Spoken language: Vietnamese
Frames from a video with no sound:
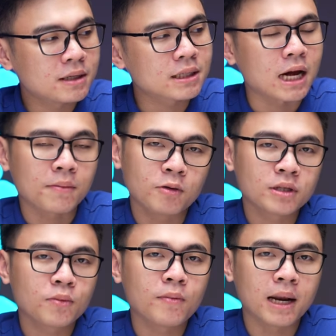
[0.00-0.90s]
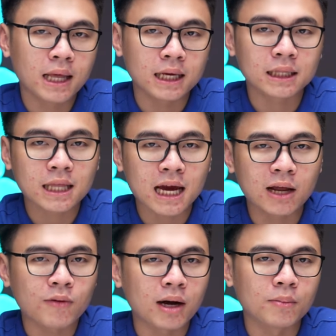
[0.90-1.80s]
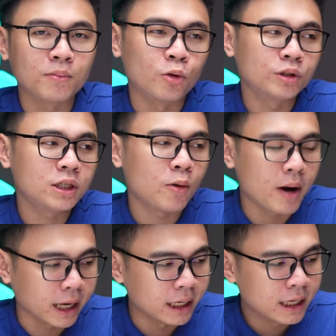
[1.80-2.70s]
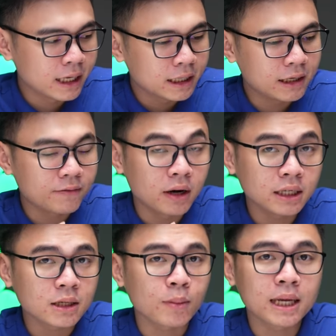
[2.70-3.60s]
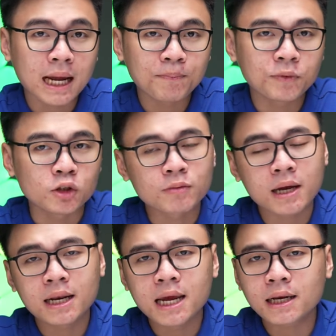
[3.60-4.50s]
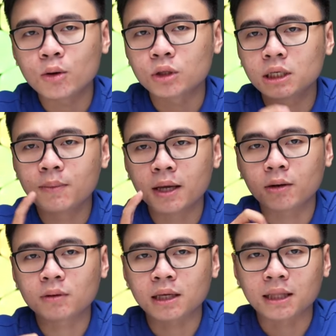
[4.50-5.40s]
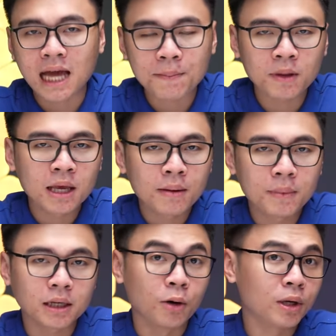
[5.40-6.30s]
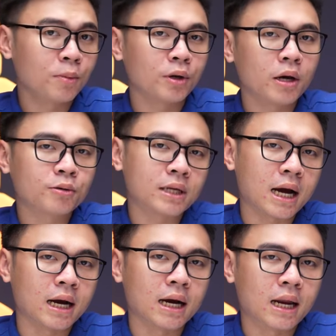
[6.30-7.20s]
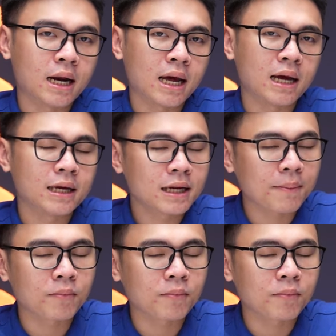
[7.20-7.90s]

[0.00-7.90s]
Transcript: mức giá của mẫu CPU bán lẻ hiện tại là khoảng 4 triệu 7 thì với dòng i5 thì chúng ta nên đầu tư hệ thống tản nhiệt tháp mình đồng ý một điều rằng là i5